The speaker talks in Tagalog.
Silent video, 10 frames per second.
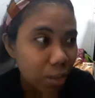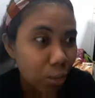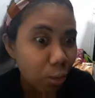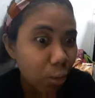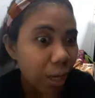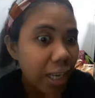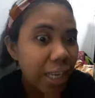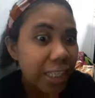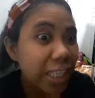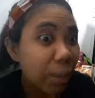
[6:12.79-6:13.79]
So,
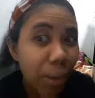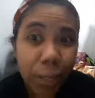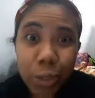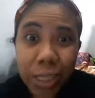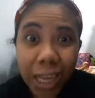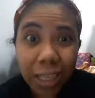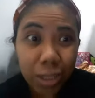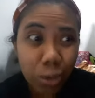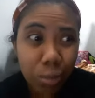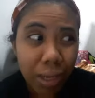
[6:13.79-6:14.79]
hindi na bago sa
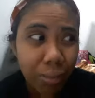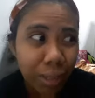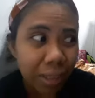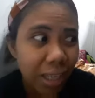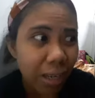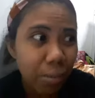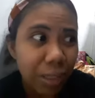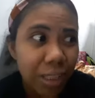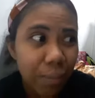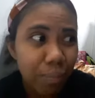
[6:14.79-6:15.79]
akin to mga mag,
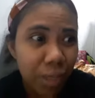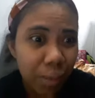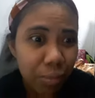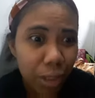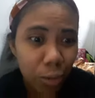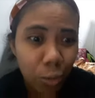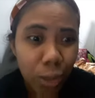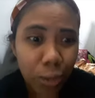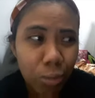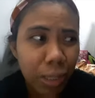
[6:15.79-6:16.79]
mag-trip-trip na to
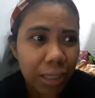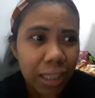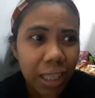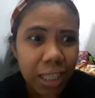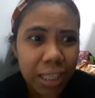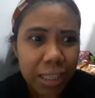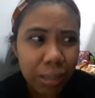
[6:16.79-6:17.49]
kung ano mga dadalhin.